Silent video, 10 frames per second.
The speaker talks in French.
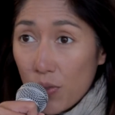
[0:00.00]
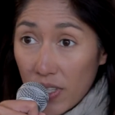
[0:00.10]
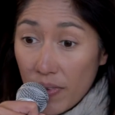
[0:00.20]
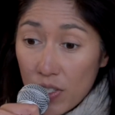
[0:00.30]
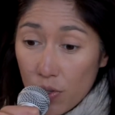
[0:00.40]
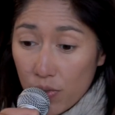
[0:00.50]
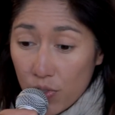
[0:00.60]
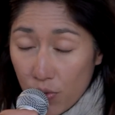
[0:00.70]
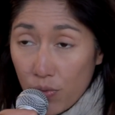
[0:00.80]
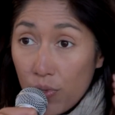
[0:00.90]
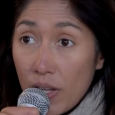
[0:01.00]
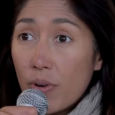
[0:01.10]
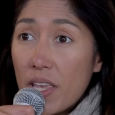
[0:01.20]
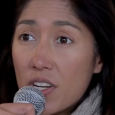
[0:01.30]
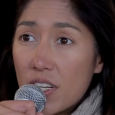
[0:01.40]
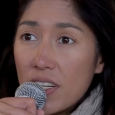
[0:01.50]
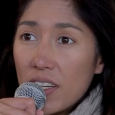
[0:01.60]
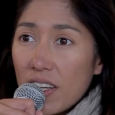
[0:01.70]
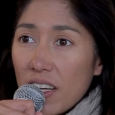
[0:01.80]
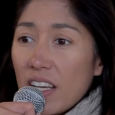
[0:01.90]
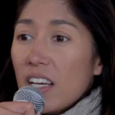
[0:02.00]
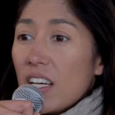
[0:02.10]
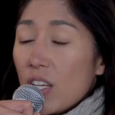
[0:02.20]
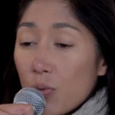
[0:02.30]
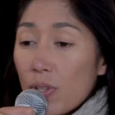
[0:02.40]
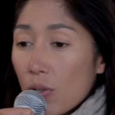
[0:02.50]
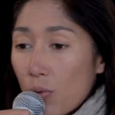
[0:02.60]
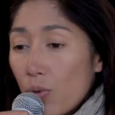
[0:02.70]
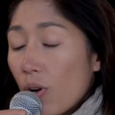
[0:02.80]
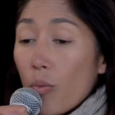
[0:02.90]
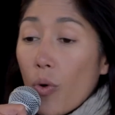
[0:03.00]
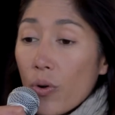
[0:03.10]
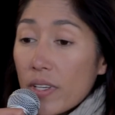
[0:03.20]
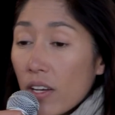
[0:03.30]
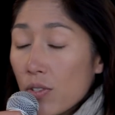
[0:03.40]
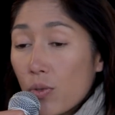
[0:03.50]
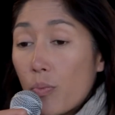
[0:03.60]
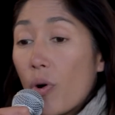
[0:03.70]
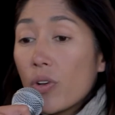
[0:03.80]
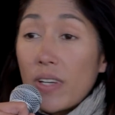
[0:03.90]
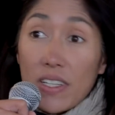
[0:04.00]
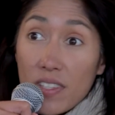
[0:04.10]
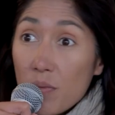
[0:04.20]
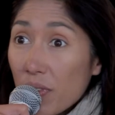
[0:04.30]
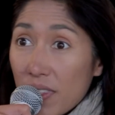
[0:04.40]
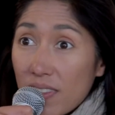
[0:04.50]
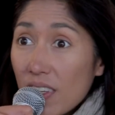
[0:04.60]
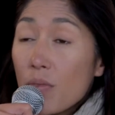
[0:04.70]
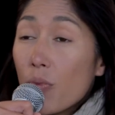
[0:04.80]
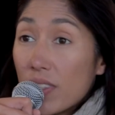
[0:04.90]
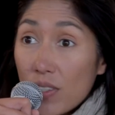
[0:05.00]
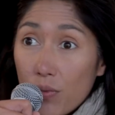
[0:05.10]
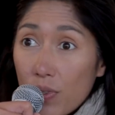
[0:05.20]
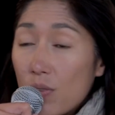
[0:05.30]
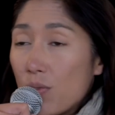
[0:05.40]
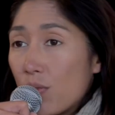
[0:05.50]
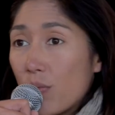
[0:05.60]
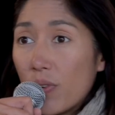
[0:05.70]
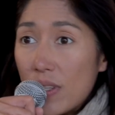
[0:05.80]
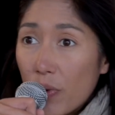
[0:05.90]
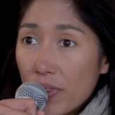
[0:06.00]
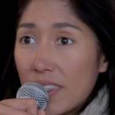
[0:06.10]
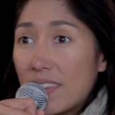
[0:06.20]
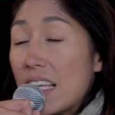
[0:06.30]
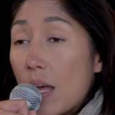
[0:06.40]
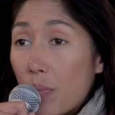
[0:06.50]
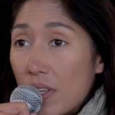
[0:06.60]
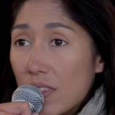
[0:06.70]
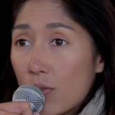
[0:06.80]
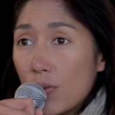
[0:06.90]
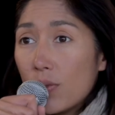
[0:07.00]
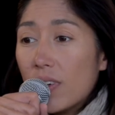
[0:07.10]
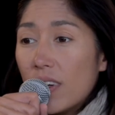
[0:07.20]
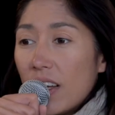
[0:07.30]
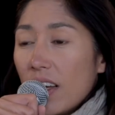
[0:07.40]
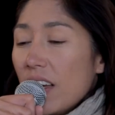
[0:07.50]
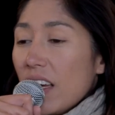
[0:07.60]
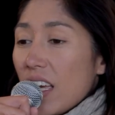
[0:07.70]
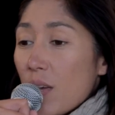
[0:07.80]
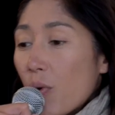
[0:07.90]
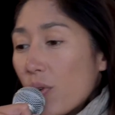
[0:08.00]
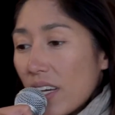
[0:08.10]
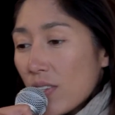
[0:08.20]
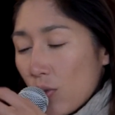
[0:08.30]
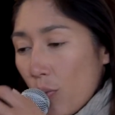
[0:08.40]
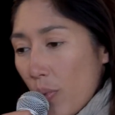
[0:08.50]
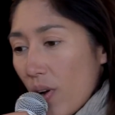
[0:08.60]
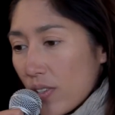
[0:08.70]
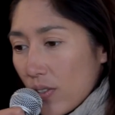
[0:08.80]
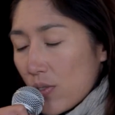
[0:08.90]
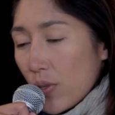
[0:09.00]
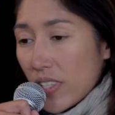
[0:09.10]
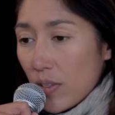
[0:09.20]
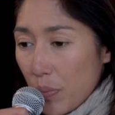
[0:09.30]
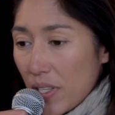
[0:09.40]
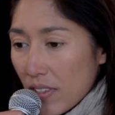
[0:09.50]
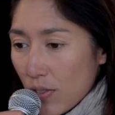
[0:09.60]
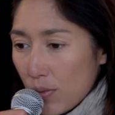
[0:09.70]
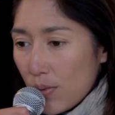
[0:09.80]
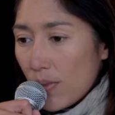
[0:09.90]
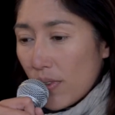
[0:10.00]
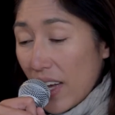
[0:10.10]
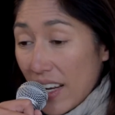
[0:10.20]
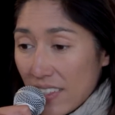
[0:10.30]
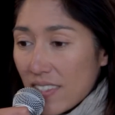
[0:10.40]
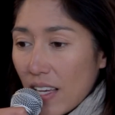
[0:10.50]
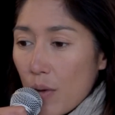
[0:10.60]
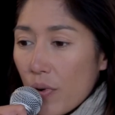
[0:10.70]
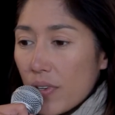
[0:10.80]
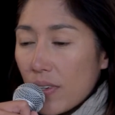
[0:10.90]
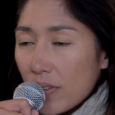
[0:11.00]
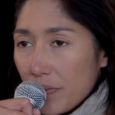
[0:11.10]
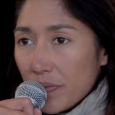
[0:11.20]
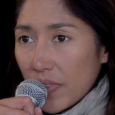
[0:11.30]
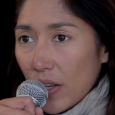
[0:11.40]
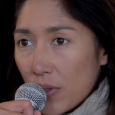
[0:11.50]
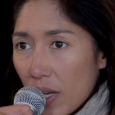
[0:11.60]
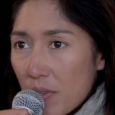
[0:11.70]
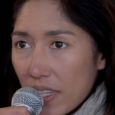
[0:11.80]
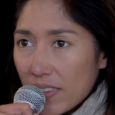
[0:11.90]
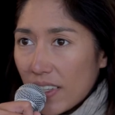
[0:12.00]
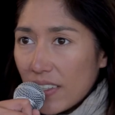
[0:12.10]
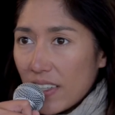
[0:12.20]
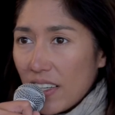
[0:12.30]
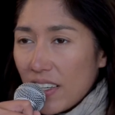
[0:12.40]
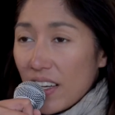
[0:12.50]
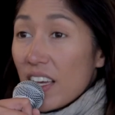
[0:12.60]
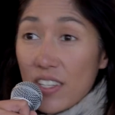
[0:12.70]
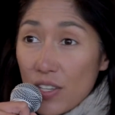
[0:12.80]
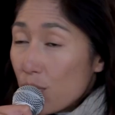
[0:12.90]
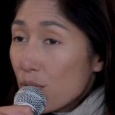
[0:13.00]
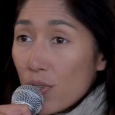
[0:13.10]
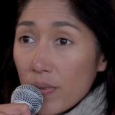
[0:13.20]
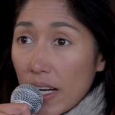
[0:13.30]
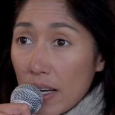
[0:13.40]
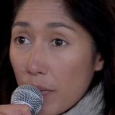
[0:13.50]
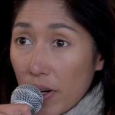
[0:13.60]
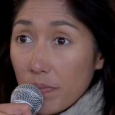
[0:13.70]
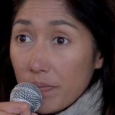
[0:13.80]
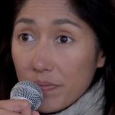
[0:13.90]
Je savais que je, voulais voyager. Et tout d'un coup, alors mon regard se porte vers les immensités, moi qui voulais justement l'immensité, la plénitude, et mon regard se bloque sur cette péninsule à l'extrême-orient, le Kamchatka. Et j'ai su que je devais aller là-bas.